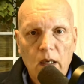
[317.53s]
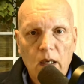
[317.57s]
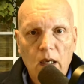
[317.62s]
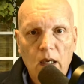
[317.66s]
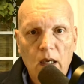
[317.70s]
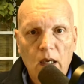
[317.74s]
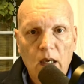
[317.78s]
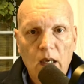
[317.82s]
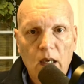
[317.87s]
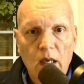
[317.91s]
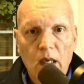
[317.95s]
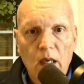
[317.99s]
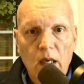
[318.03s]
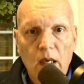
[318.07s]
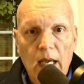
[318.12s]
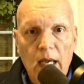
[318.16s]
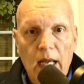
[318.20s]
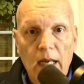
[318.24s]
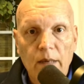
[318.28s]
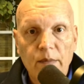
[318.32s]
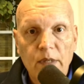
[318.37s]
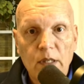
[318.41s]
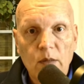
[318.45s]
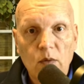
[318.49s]
Eh,
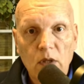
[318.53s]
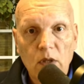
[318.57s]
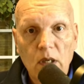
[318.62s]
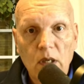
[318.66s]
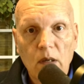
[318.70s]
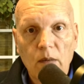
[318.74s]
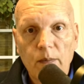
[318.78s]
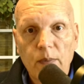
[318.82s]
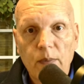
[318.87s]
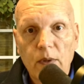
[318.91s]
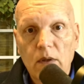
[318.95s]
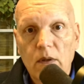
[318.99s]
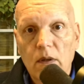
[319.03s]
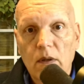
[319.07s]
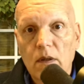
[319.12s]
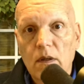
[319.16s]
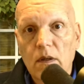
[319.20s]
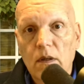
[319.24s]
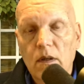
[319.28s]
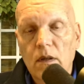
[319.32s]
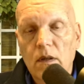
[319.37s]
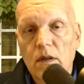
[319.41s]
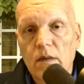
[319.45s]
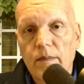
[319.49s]
al mismo
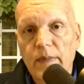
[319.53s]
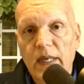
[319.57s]
tiempo,